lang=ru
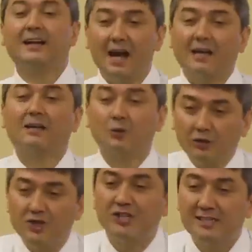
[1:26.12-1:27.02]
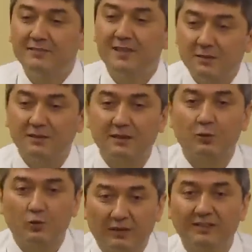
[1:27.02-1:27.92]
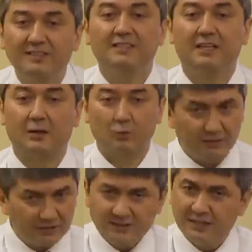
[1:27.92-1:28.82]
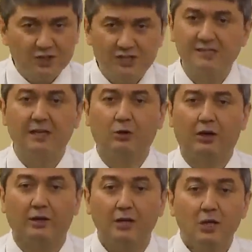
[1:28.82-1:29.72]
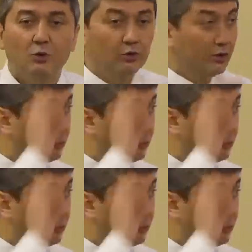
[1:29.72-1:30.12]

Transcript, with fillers: как роль жизни руководителя. Руководителя жизни такой. У